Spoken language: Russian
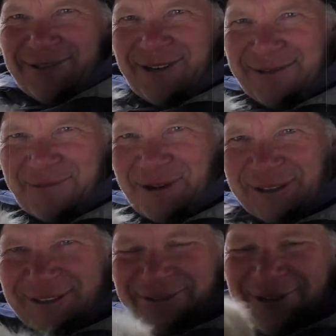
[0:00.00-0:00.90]
Ох,
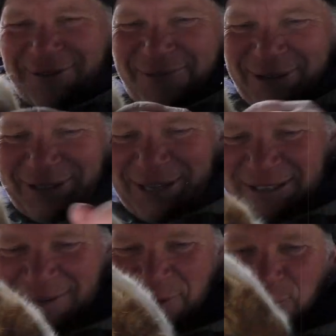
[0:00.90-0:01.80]
морда, ох, морда.
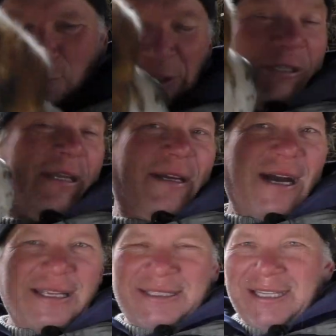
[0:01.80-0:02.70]
Одному скучно,
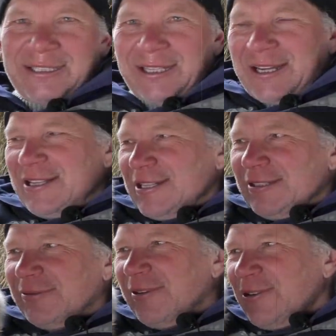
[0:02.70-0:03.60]
а здесь-то,
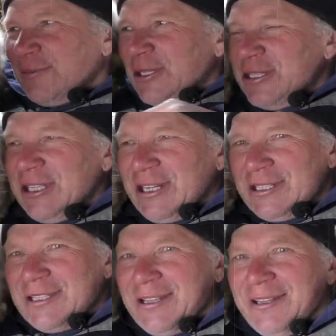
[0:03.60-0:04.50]
конечно, вдвоем-то
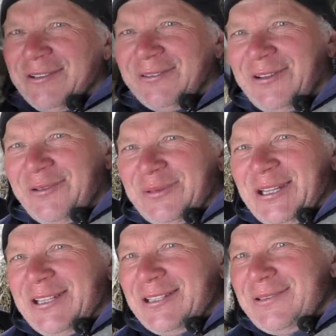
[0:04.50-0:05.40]
интереснее.
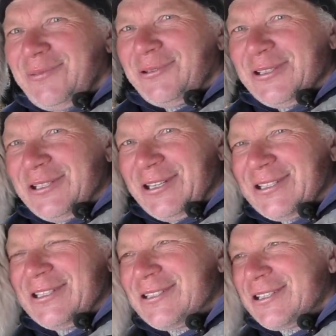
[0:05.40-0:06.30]
Вдвоем-то, конечно, будет
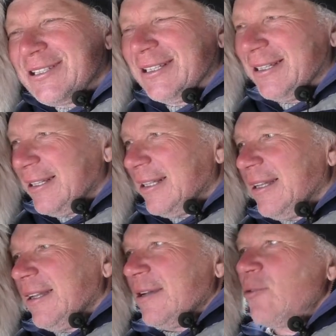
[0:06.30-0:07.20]
интереснее жить.
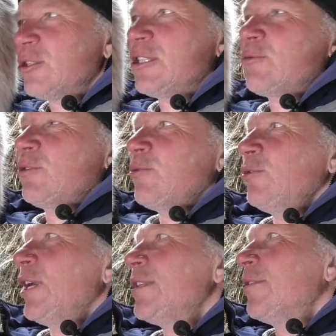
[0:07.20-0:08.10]
Косточку ты
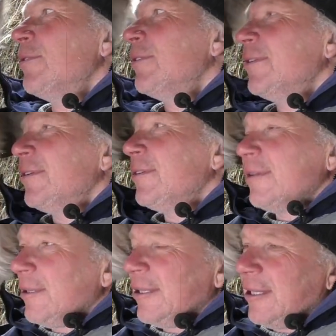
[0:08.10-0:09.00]
куда дел?
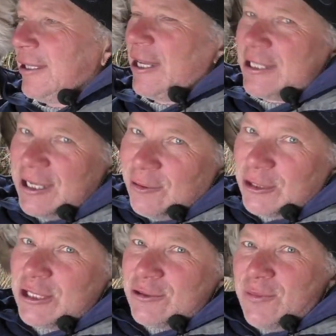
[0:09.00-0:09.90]
Я же тебе
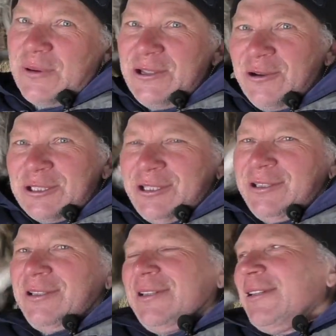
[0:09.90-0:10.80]
косточку принес.
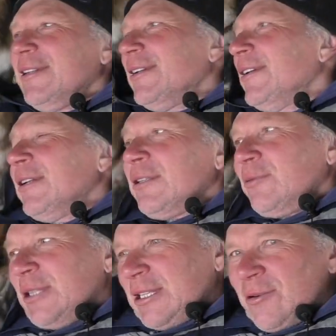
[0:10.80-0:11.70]

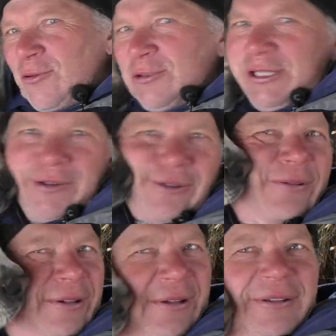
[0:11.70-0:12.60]
Ты куда дел косточку?
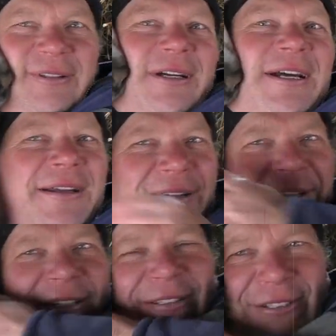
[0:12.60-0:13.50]
А?
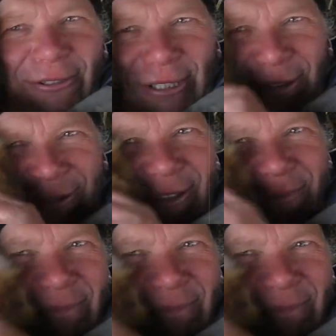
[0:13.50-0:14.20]
Что такое?